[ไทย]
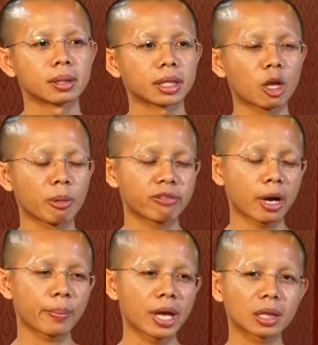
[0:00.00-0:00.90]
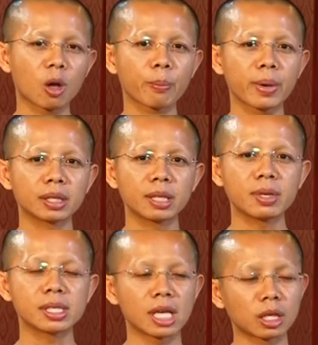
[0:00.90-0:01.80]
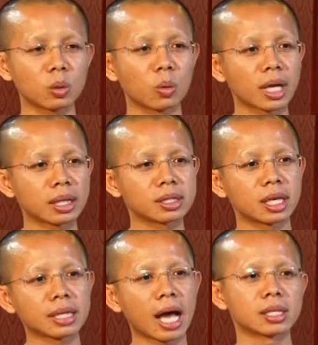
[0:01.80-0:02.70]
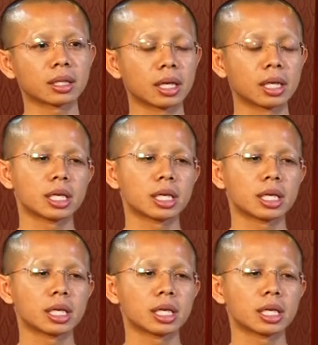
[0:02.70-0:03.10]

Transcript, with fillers: ถ้าเราไปฟังเพลงล็อกเพลงที่มีเสียงดุดันเสียงด่าใช่ไหม